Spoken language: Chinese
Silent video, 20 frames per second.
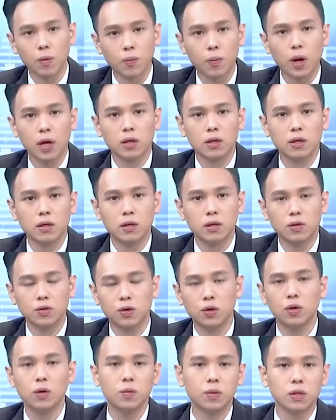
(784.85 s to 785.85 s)
么办？
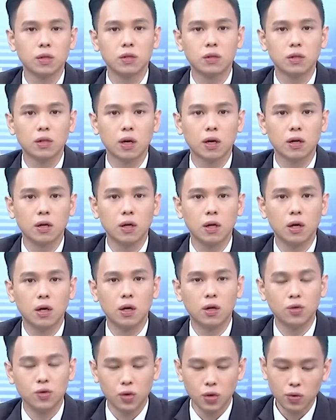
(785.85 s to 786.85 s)
绝对不是这样，
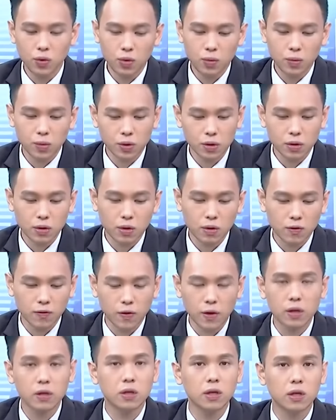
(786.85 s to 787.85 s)
绝对不是用
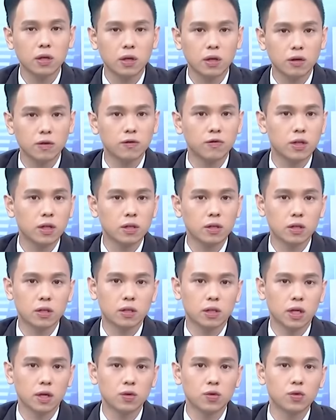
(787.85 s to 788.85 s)
非电跟电
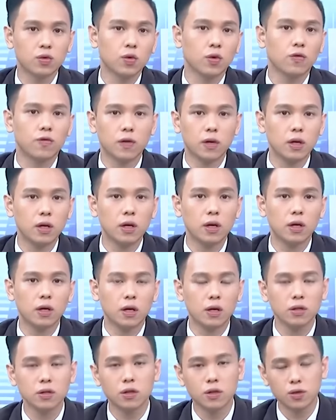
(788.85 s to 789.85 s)
池下去做分类，
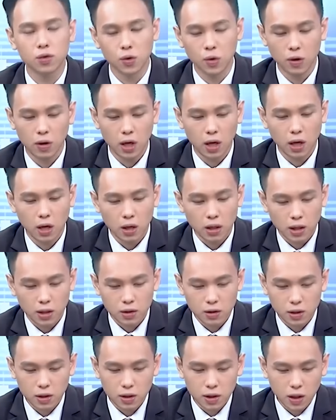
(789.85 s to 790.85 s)
而是说
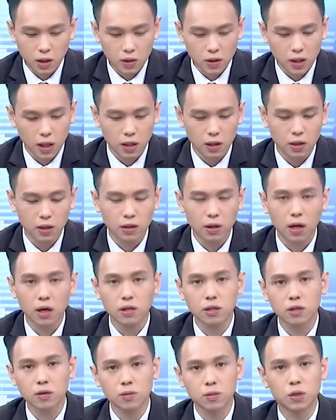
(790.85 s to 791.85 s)
这项产业
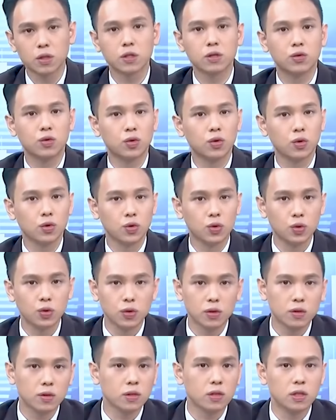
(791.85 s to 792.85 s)
它是不是具有
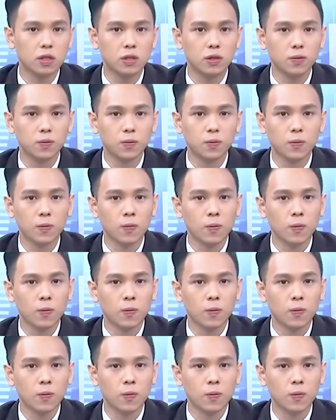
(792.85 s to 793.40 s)
趋势性？